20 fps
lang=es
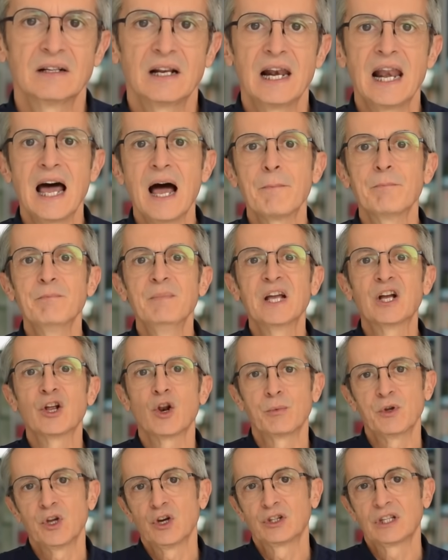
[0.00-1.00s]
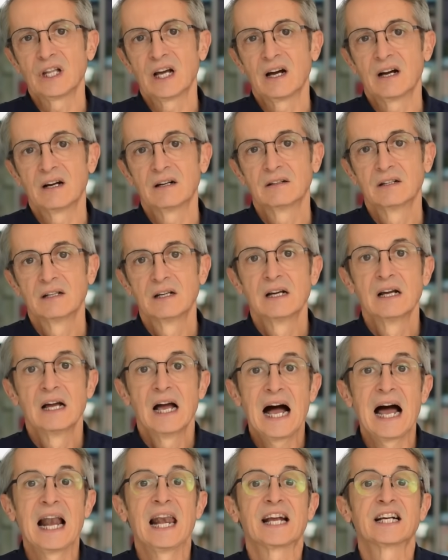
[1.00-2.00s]
la microbiota
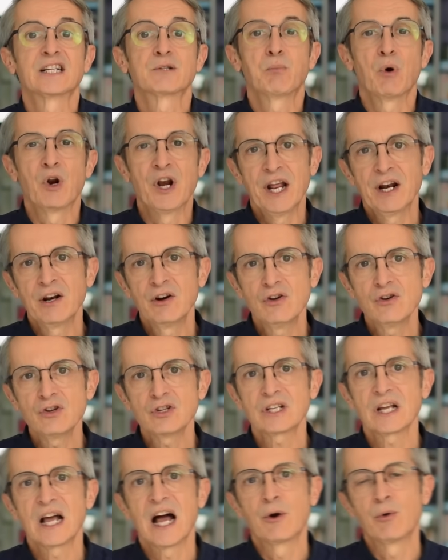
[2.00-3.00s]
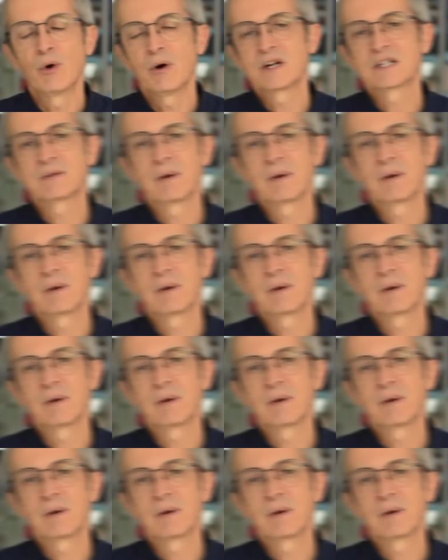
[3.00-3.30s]
al exponernos a nuevas